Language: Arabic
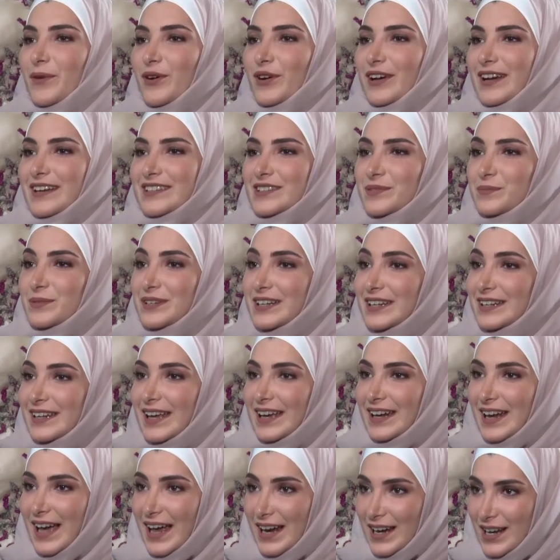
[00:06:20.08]
اوكي
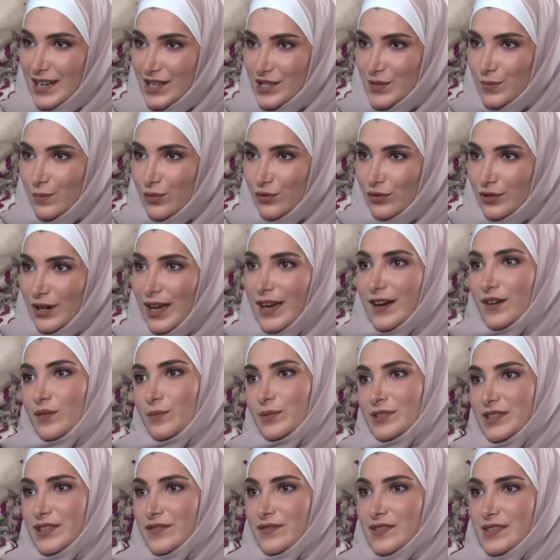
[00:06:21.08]
اعتبريني انا هلا زبونه
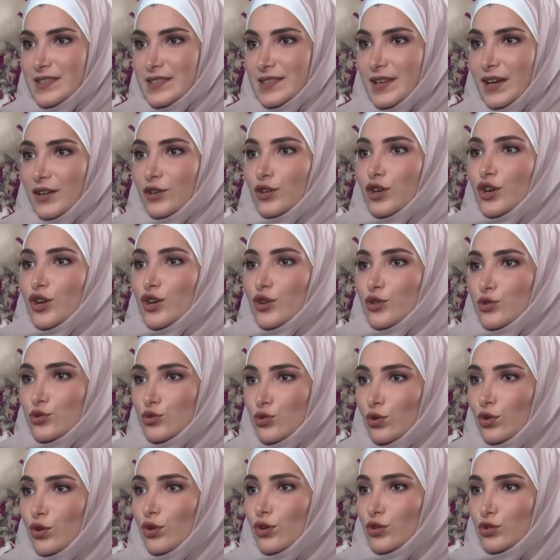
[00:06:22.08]
وبدي فستان
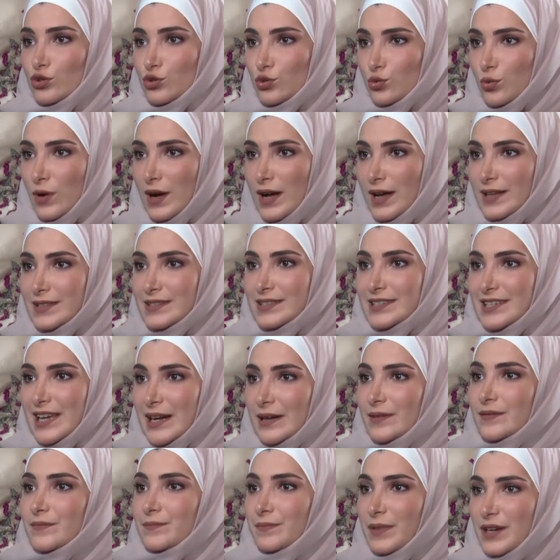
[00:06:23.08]
شو الخطوات
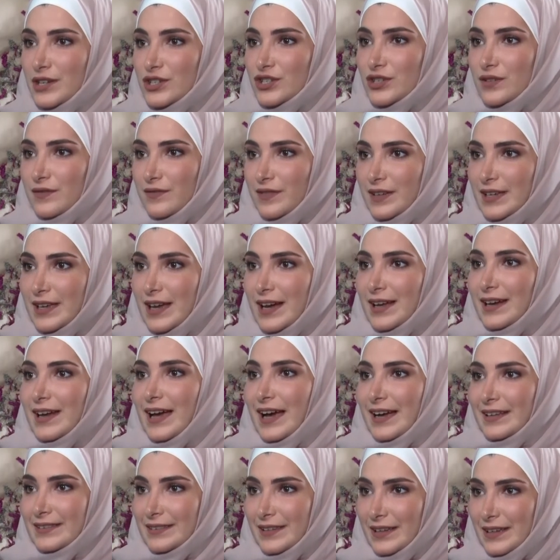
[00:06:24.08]
يلي تبلشي فيها
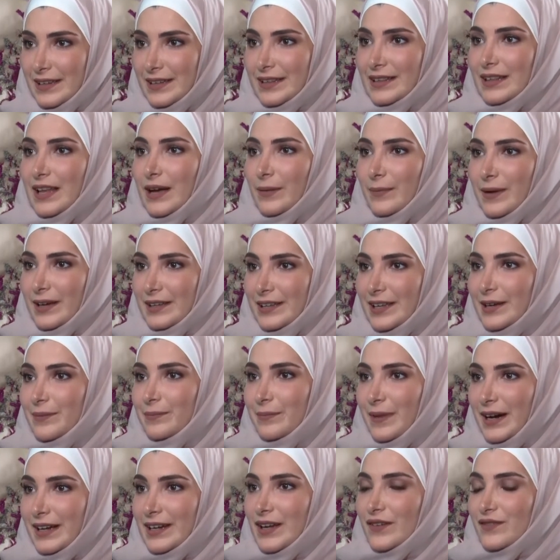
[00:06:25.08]
لحتى يطلع بعدين
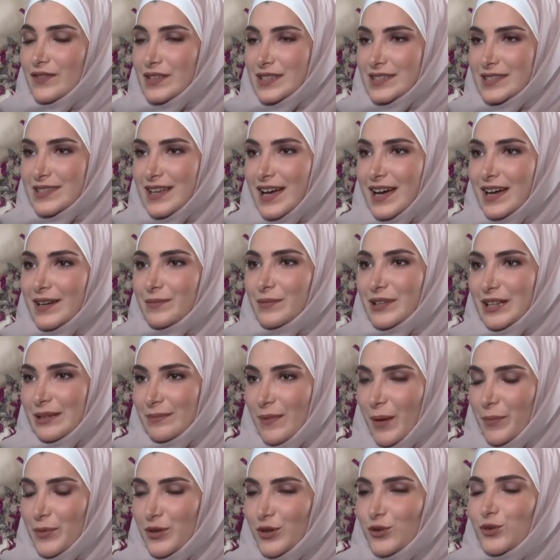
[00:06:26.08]
معنا فستان مثل
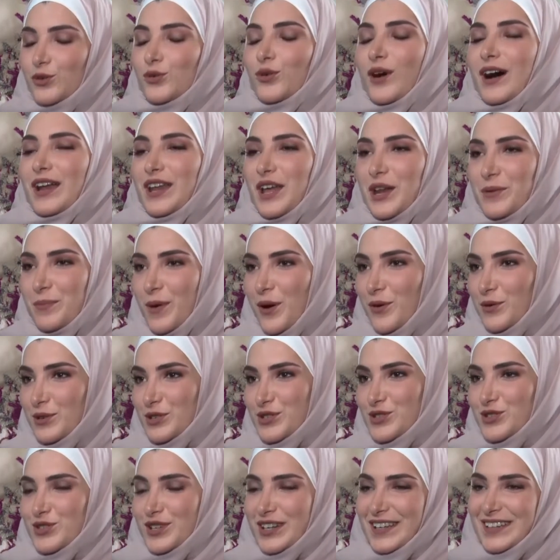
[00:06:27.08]
ما بيقولوا على
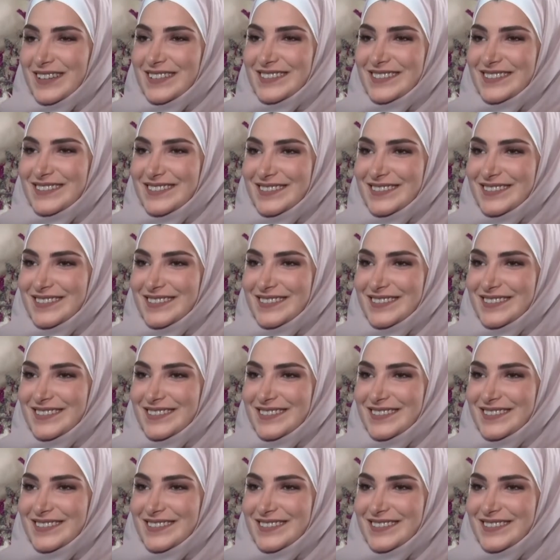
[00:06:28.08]
24